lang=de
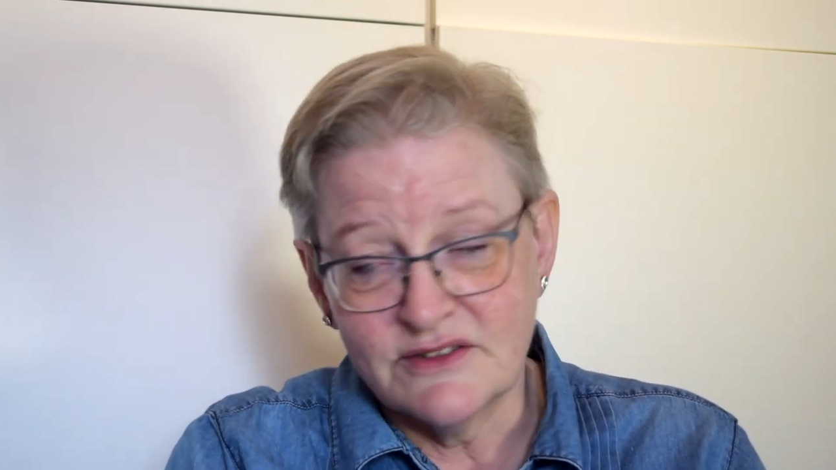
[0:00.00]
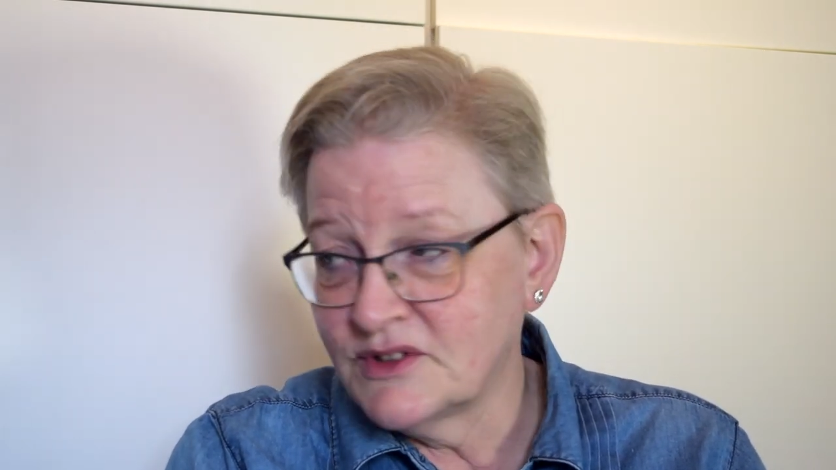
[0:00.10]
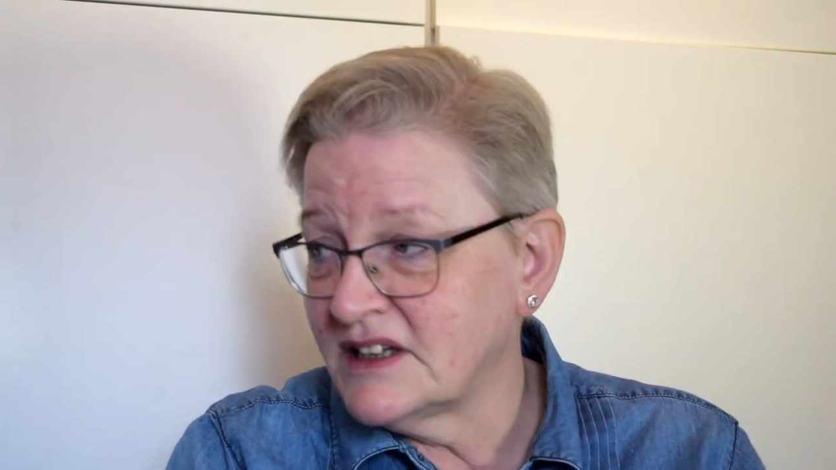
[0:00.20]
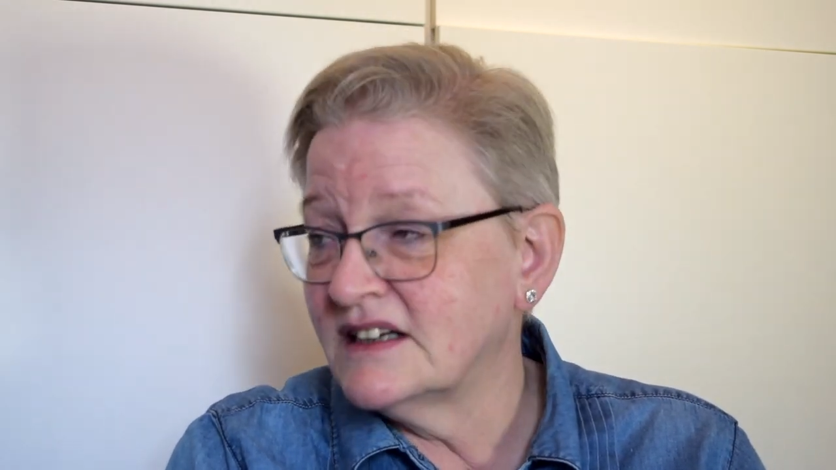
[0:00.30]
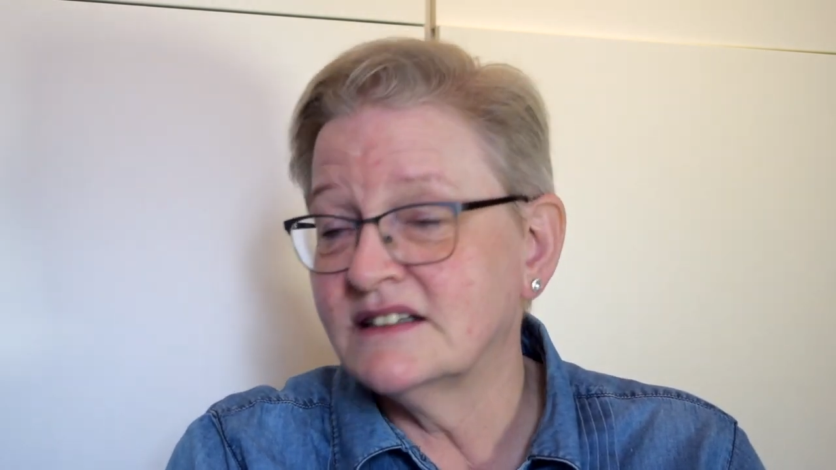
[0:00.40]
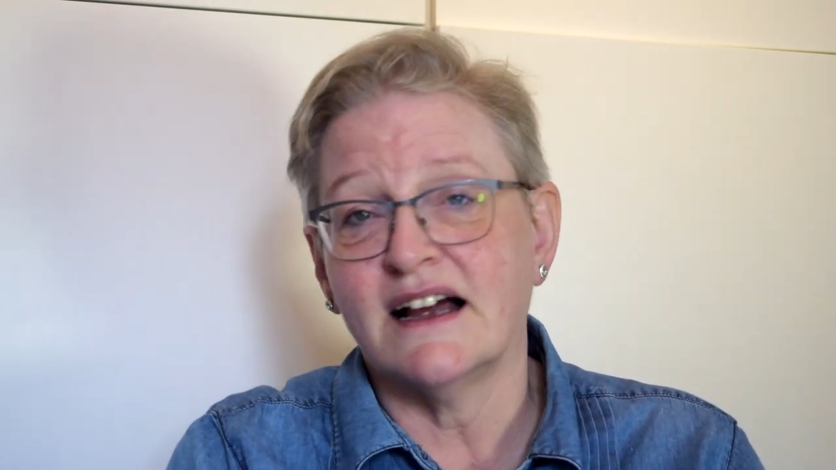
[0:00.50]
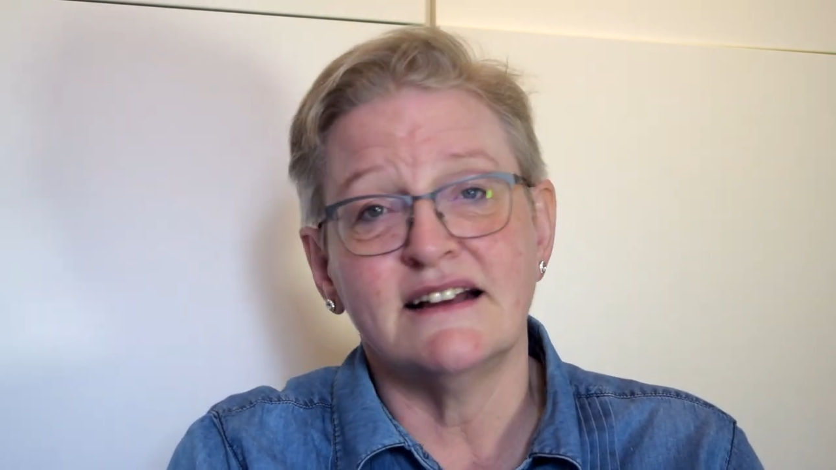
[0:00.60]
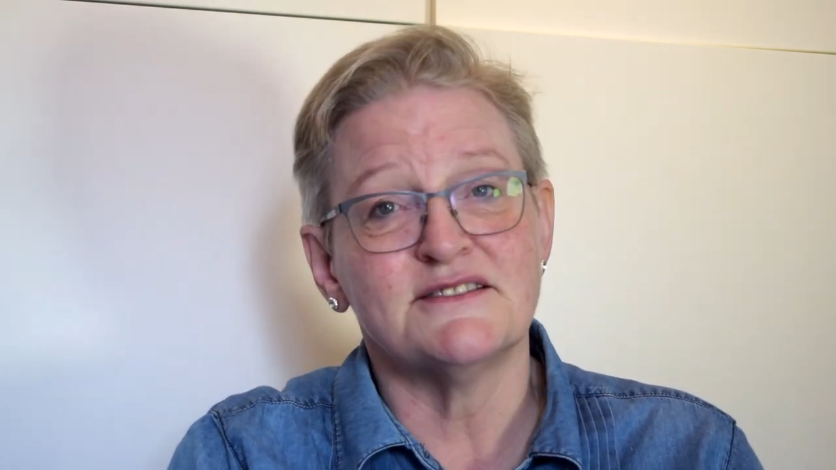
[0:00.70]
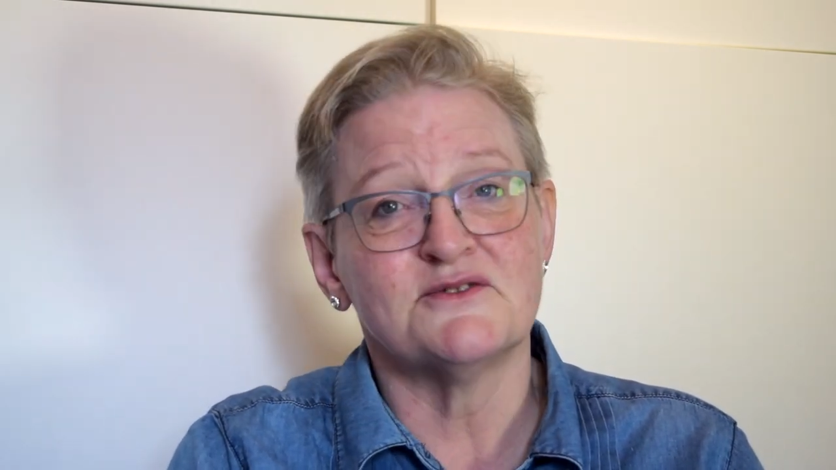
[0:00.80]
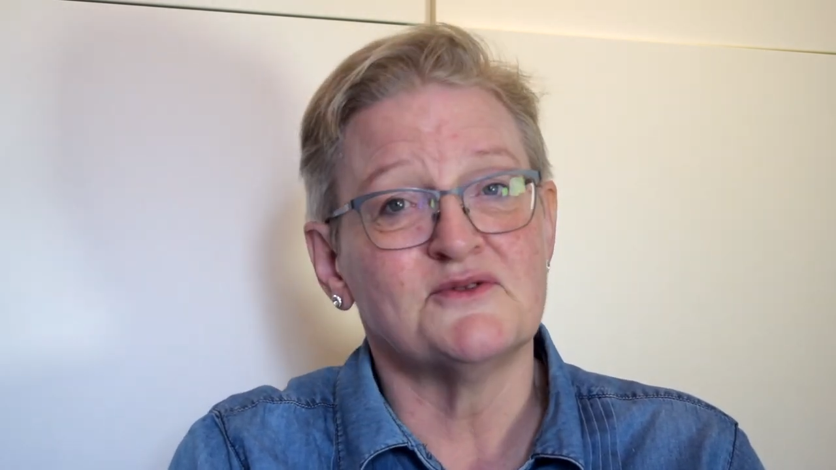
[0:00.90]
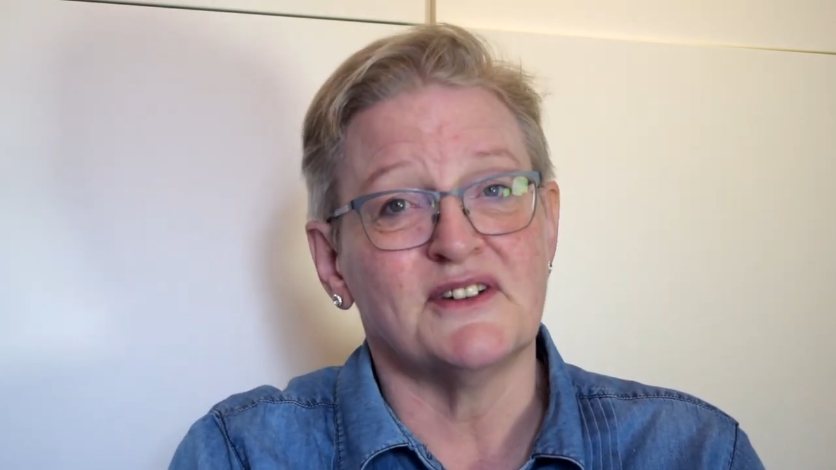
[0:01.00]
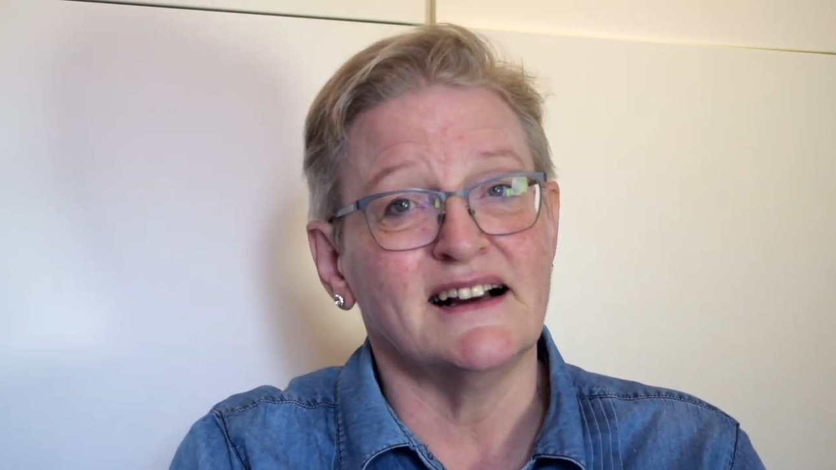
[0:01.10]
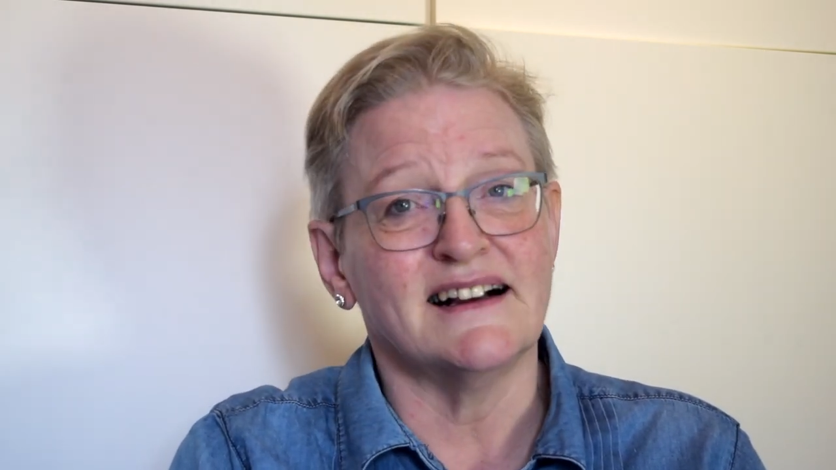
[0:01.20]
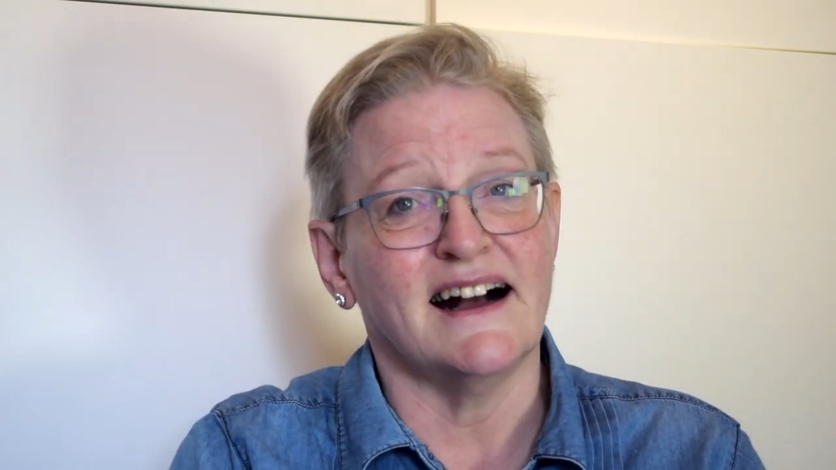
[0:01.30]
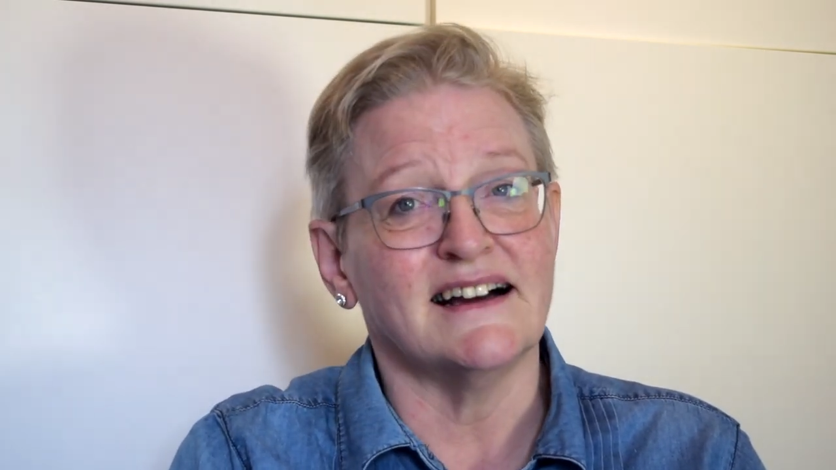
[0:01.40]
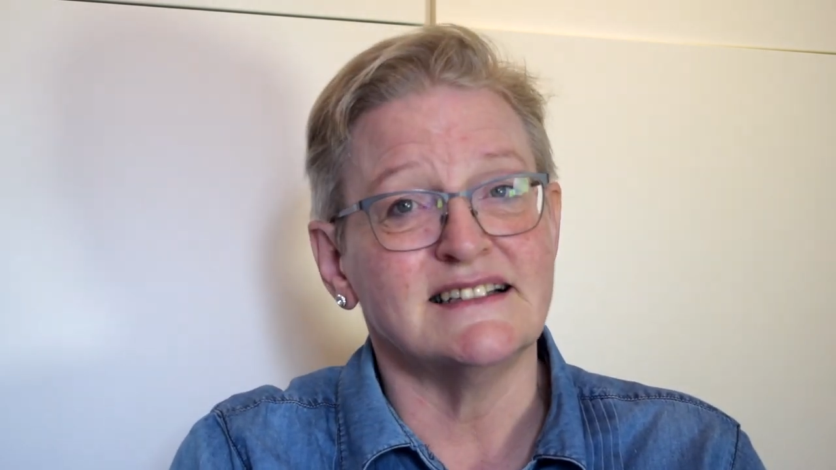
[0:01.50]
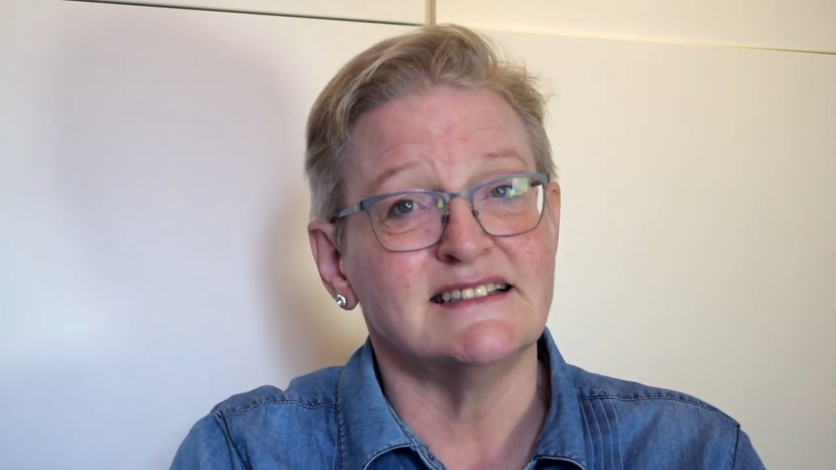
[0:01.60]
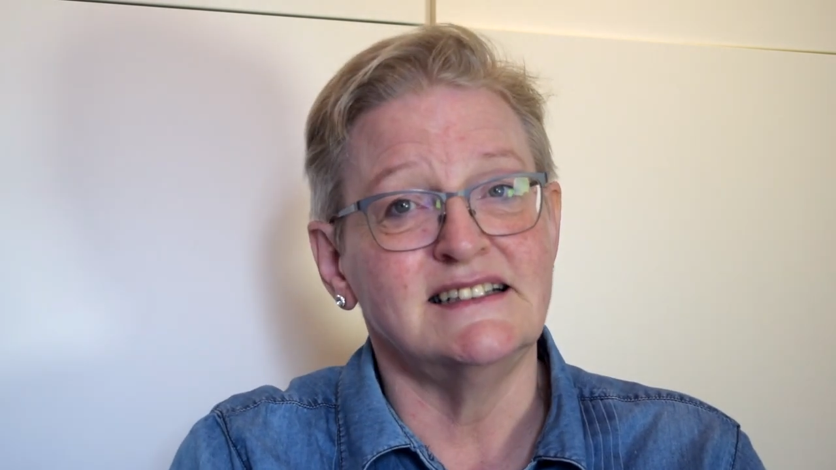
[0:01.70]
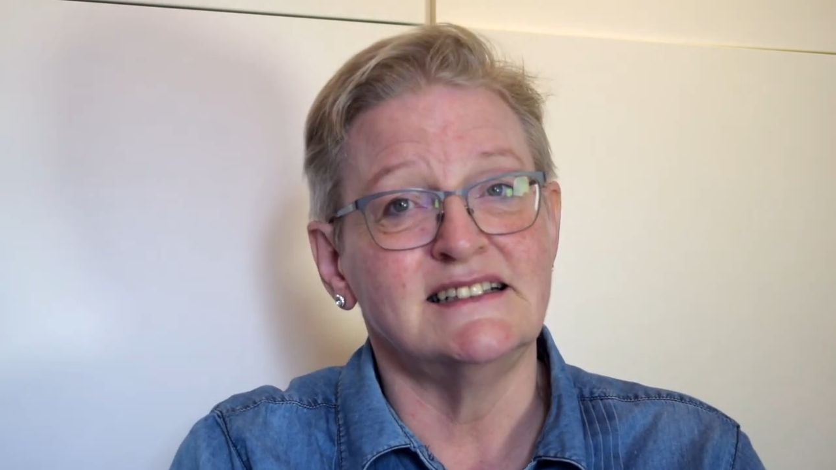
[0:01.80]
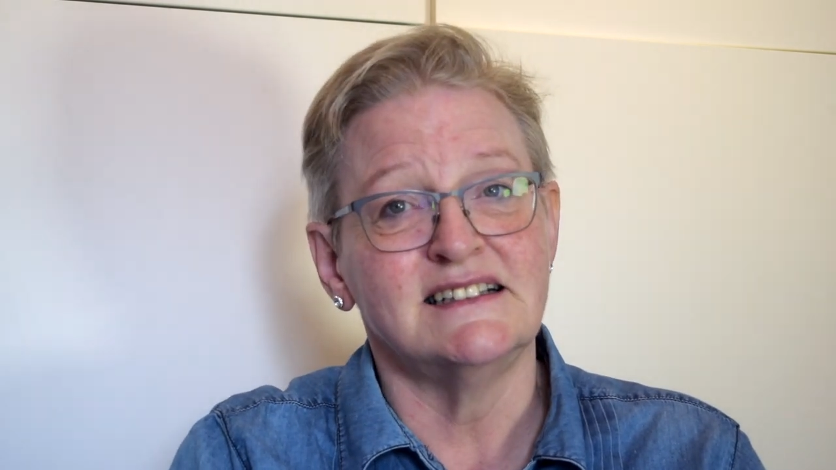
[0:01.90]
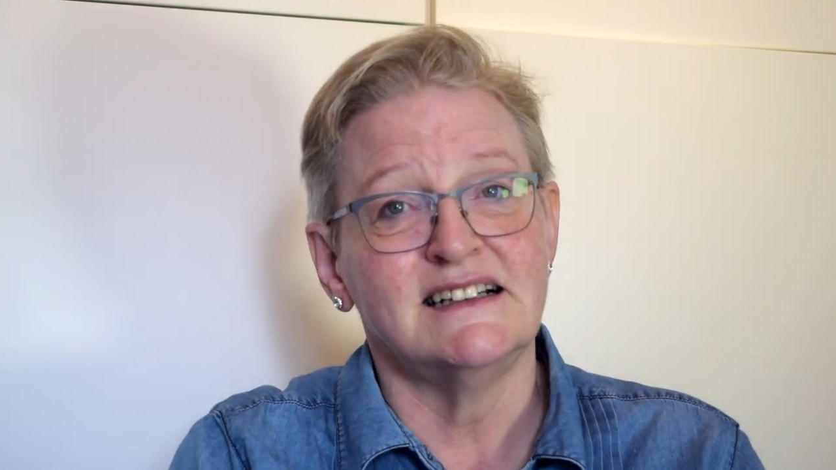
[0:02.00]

durch irgendeinen Zufall gerade sieht.